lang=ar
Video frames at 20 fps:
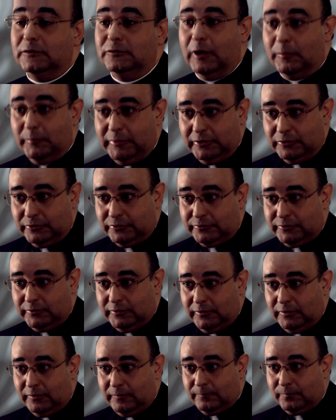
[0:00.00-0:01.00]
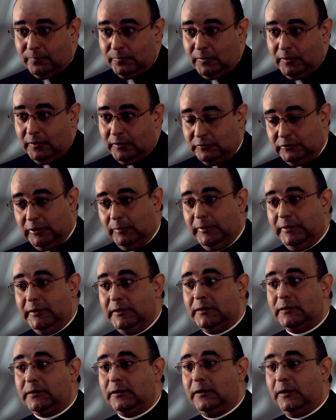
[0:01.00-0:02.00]
الضمير
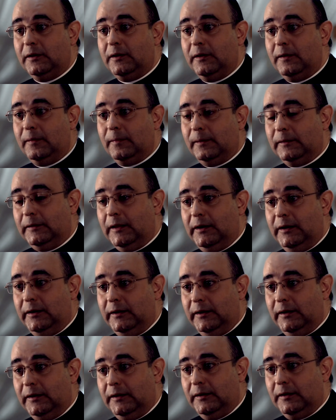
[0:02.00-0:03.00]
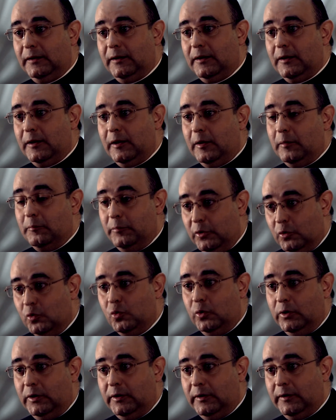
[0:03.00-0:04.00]
الضمير يلي
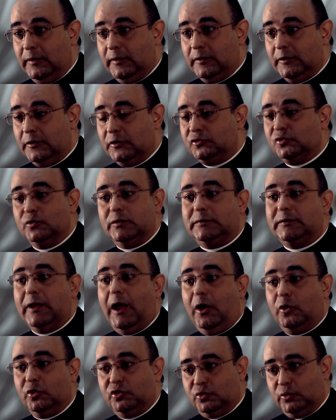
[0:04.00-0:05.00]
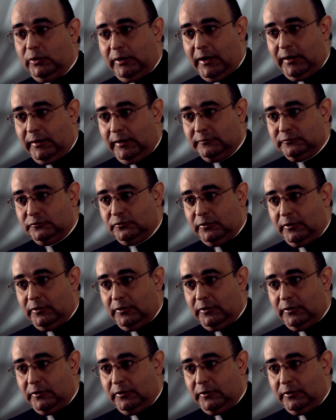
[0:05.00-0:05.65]
بيقول شو الصح وشو الغلط